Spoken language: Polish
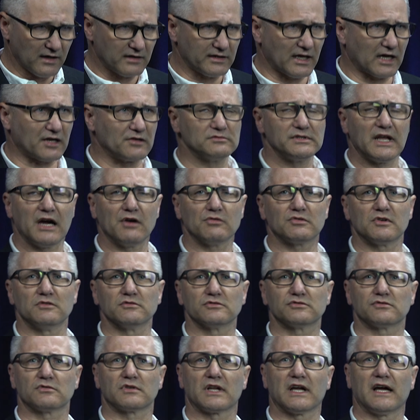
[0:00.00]
taką
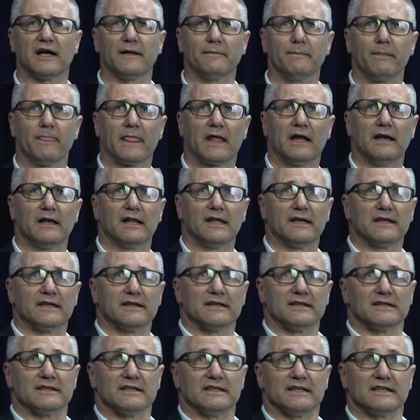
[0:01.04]
nauką, która
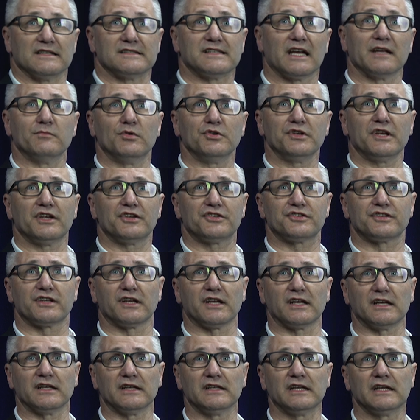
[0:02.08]
zajmuje
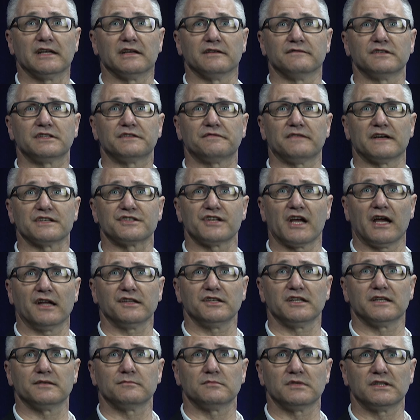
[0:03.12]
się
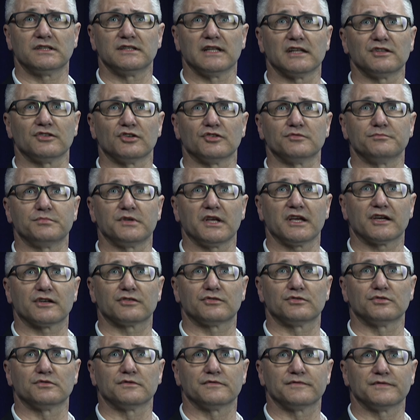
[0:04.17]
wytwarzaniem
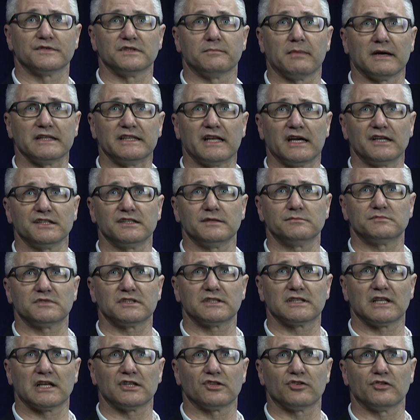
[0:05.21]
nanobiektów i badaniem
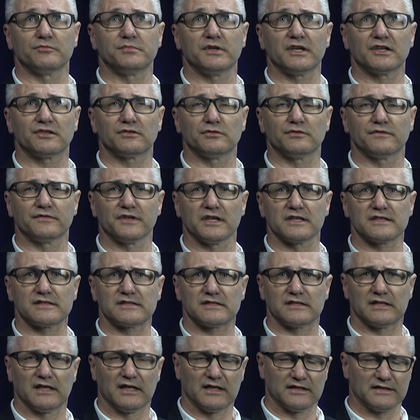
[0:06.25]
tych nanobiektów
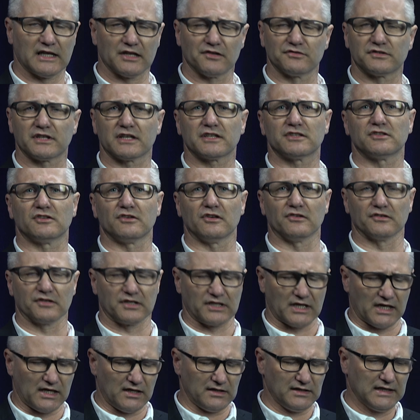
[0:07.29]
jest
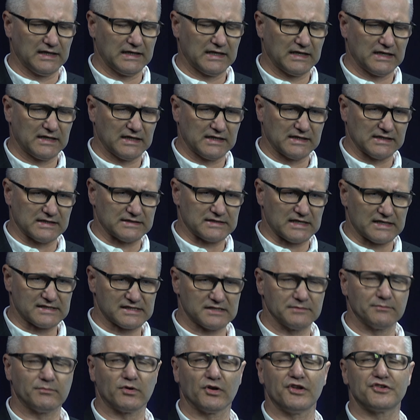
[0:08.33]
nanotechnologia. Za
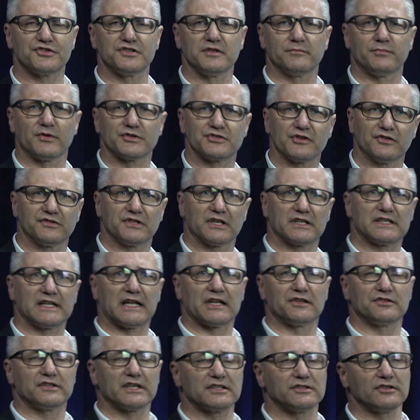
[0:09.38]
symboliczny początek
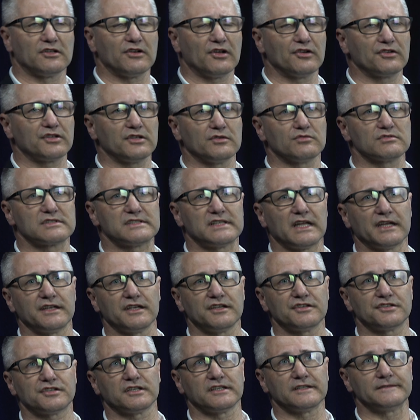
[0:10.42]
nanotechnologii
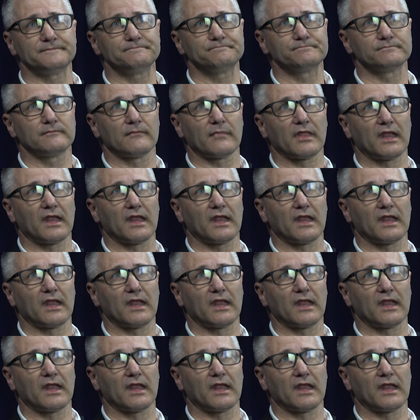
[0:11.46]
uznaje się e,